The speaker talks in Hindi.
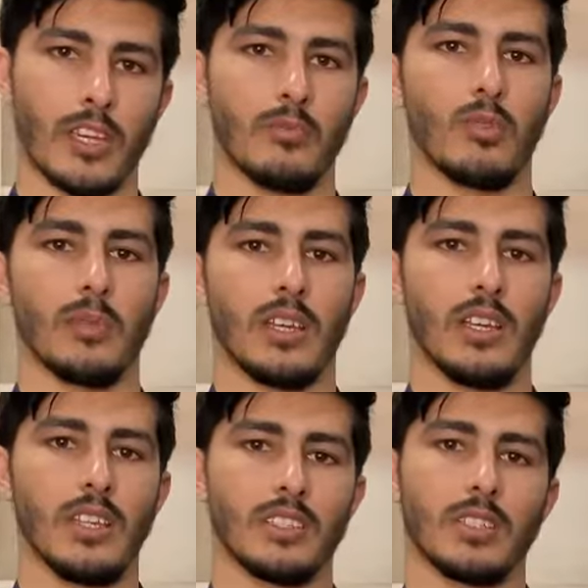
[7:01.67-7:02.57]
गेमो में
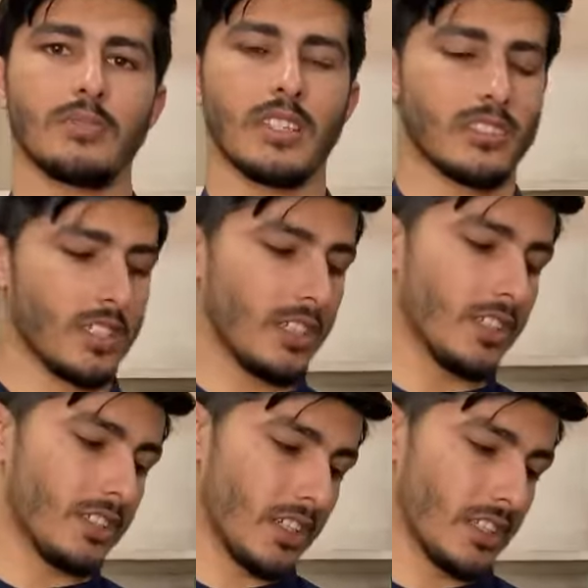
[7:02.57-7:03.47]
सबसे अच्छा
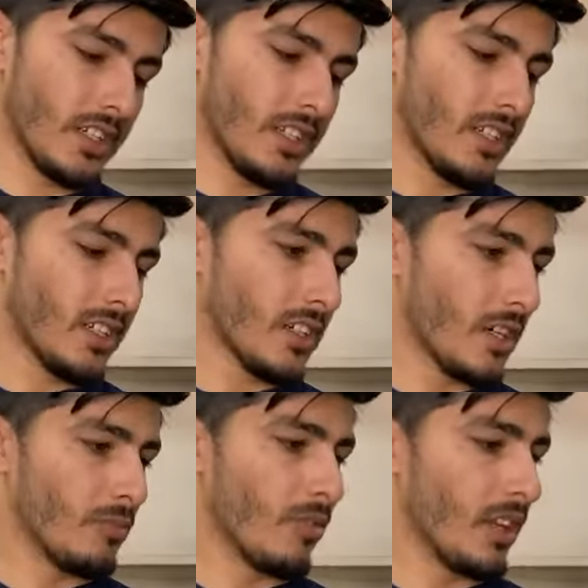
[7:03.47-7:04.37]
यही चलता है
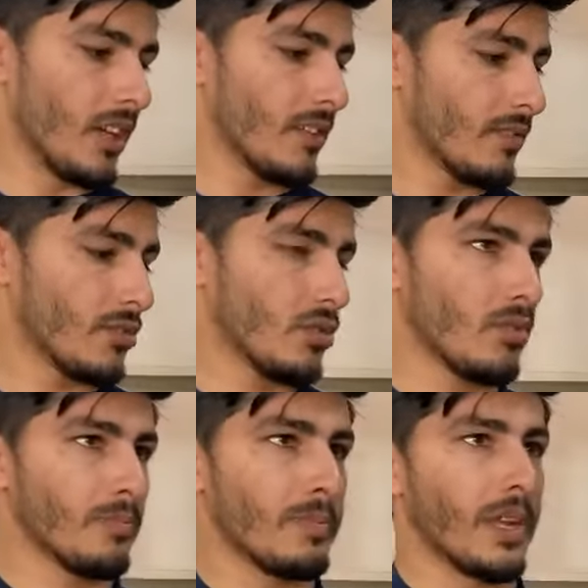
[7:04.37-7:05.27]
गेमो वाला जो
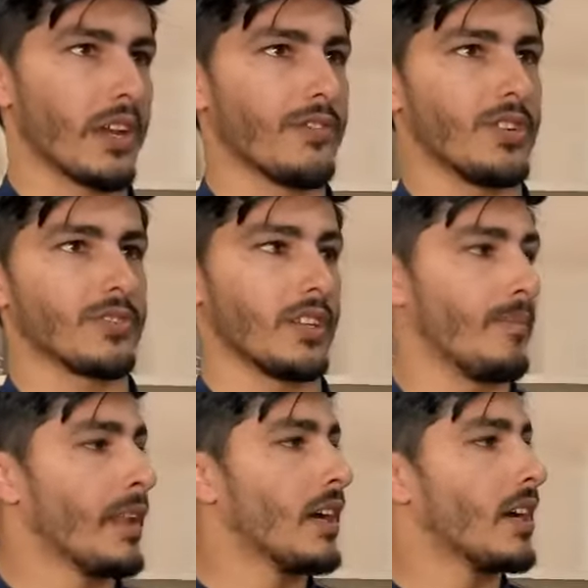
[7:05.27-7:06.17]
ब्लैक फ्यूजन है
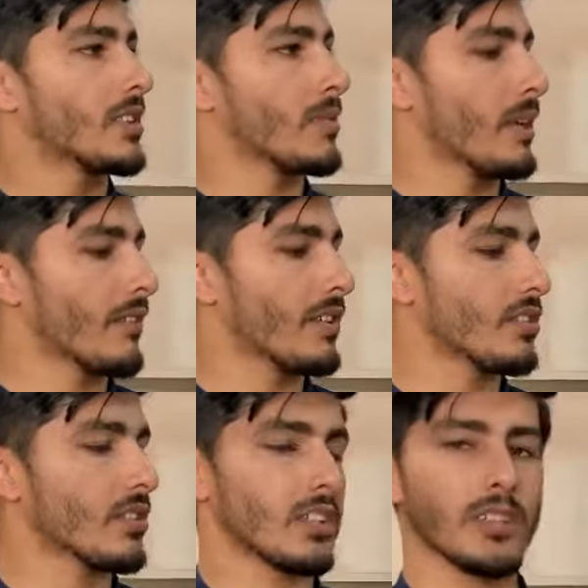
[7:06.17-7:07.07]
अच्छा ब्लैक
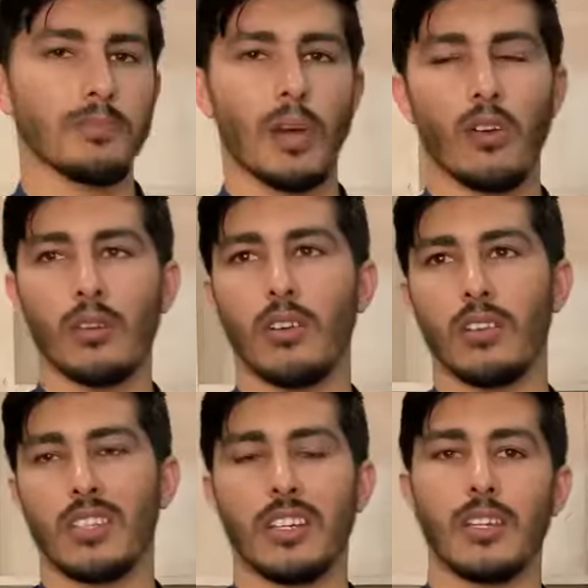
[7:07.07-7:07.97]
फ्यूजन की पावर
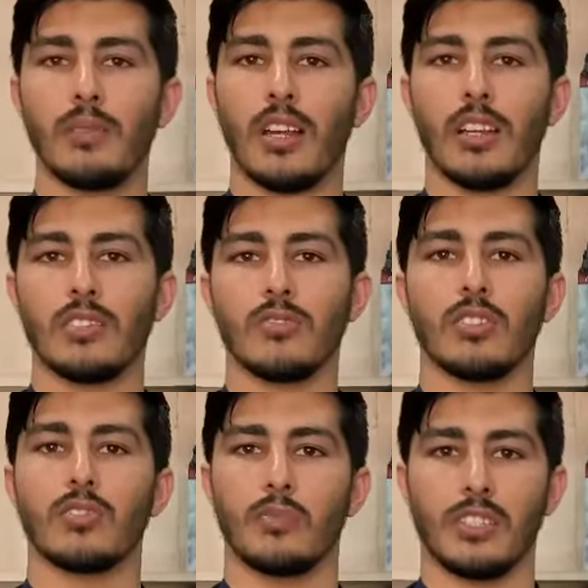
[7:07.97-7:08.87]
तकरीबन आठ सौ
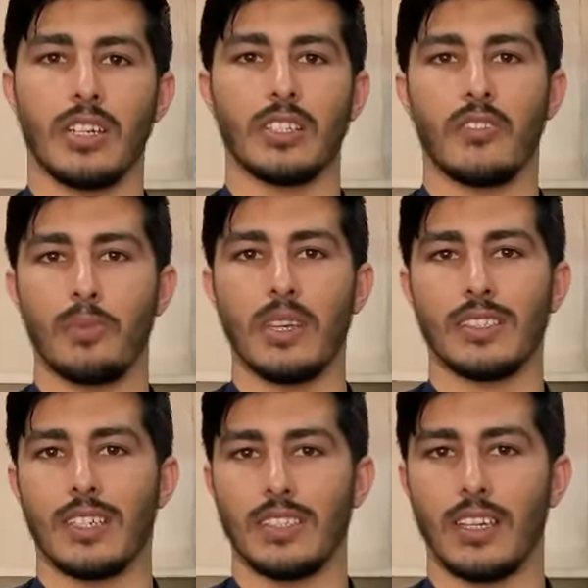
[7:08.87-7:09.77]
सात सौ पचास
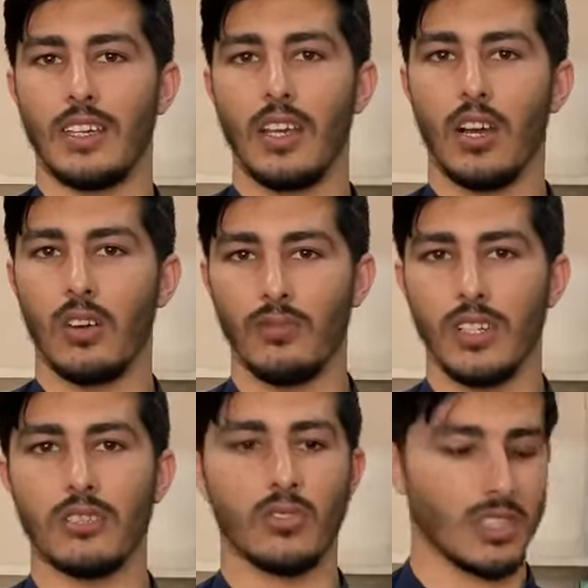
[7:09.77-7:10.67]
आता है और
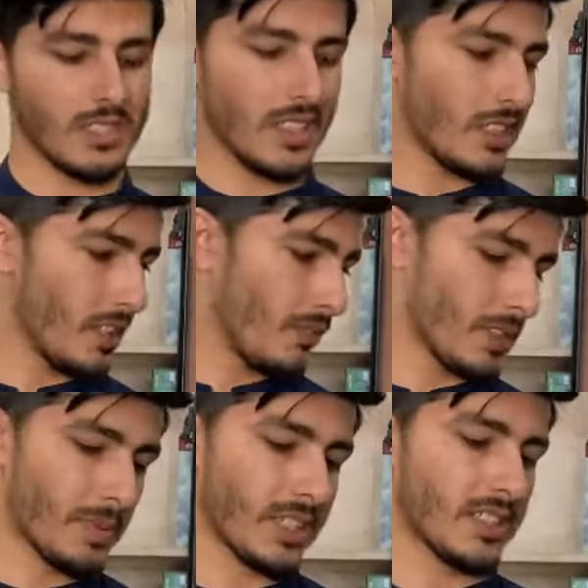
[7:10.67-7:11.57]
वेट थोड़ा ज़्यादा
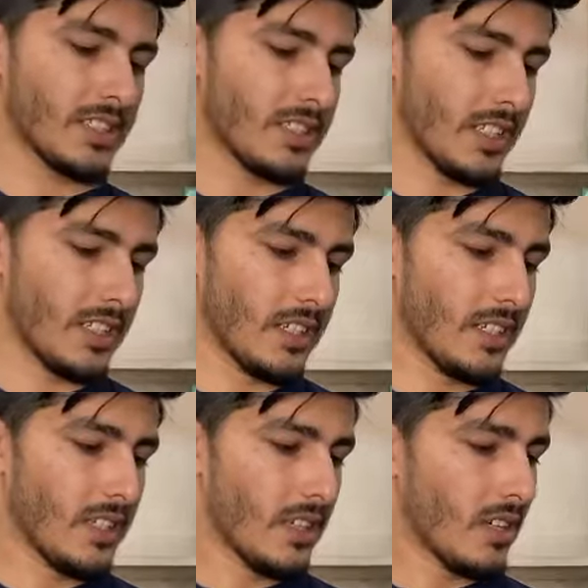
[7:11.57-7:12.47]
है से ज़्यादा
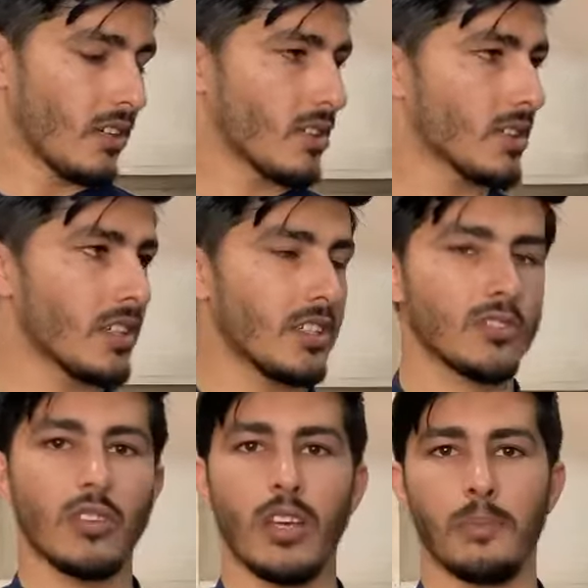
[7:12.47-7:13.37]
है और इसका
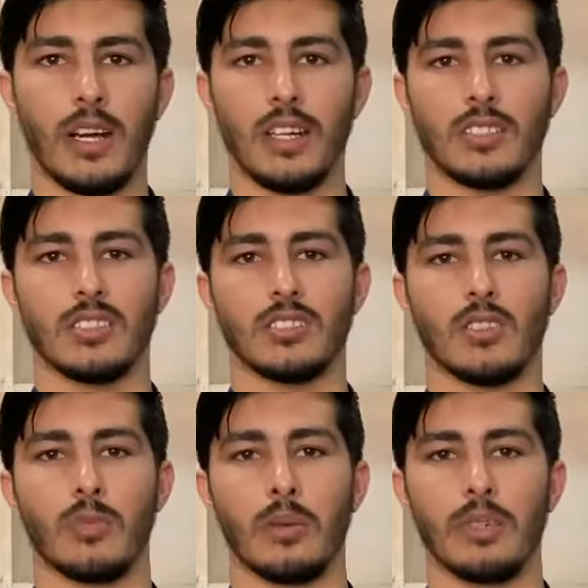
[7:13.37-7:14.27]
रेट जो है बासठ
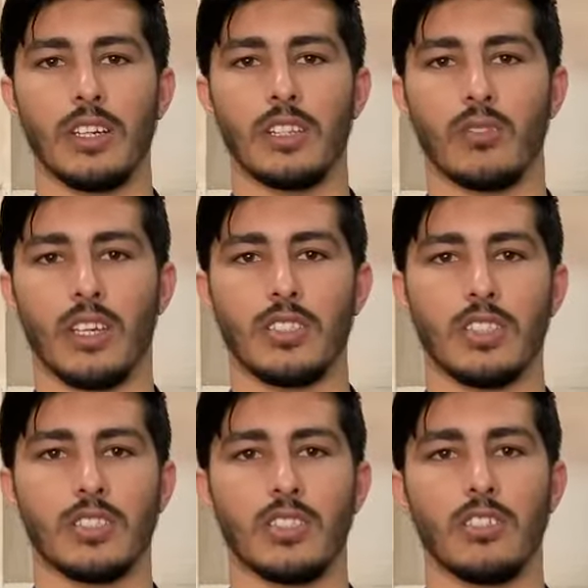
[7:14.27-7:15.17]
हज़ार रुपये भी रेट हो गया
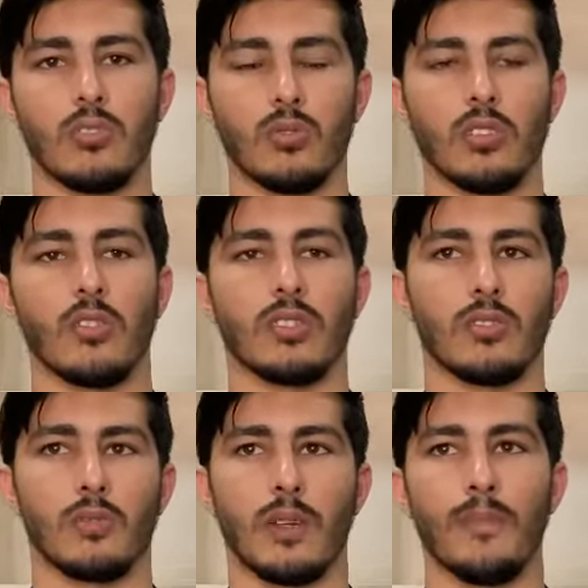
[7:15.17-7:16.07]
सिक्सटी टू
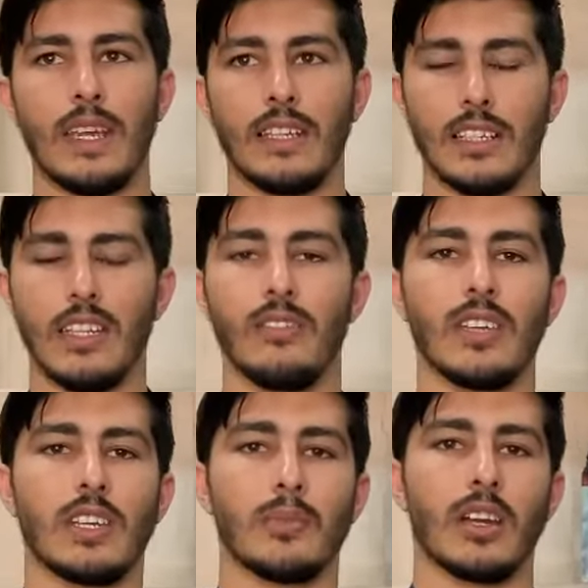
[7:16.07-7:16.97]
थाउजेंड रुपये
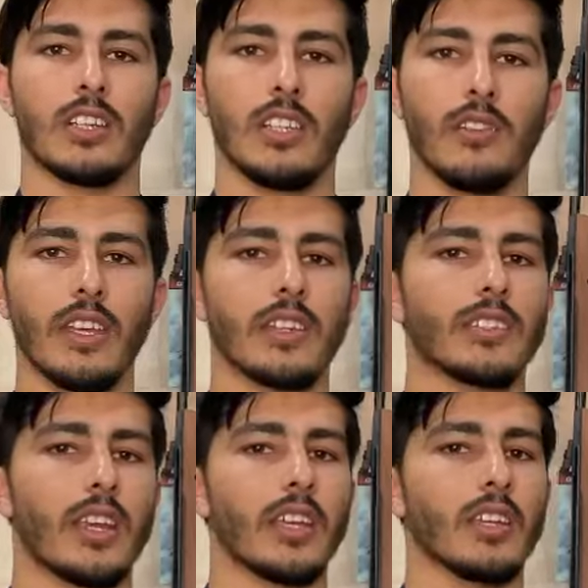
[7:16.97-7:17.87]
डिलीवरी के बगैर डिलीवरी
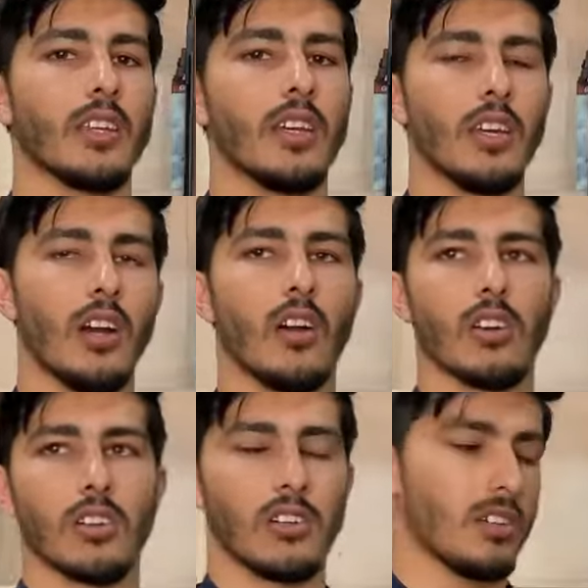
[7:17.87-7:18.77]
एक्स्ट्रा आएगी
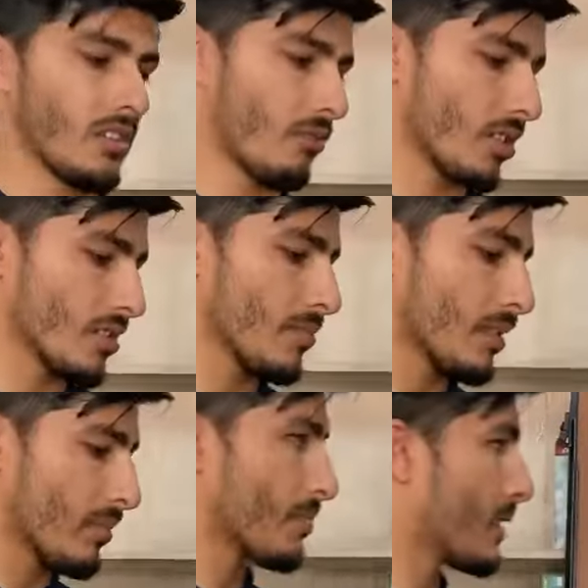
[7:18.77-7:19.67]
और व्हाट्सअप uh,
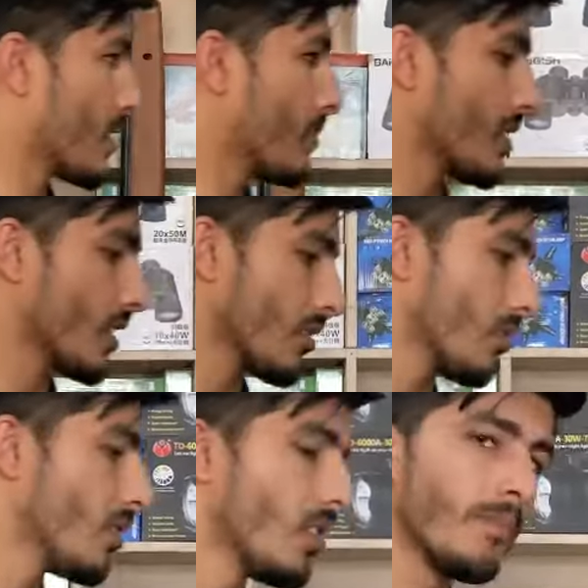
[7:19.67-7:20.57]
नंबर फिर से बताता
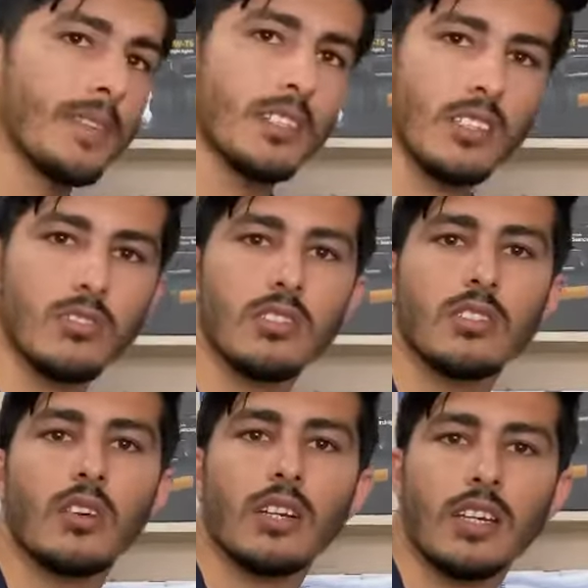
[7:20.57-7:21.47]
हूँ जीरो तीन
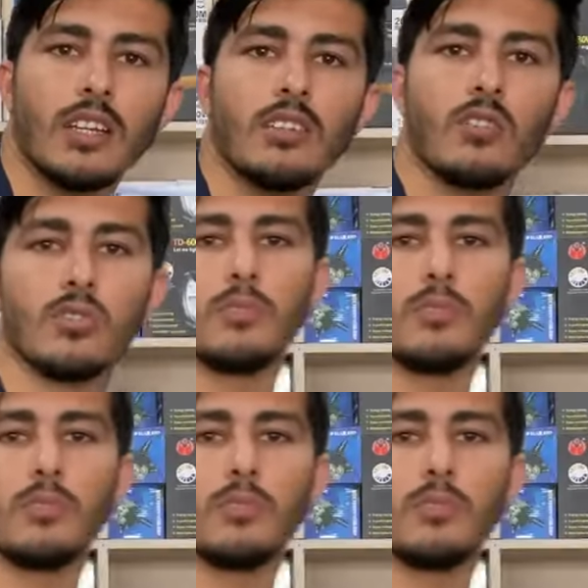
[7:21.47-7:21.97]
सौ अठारह नौ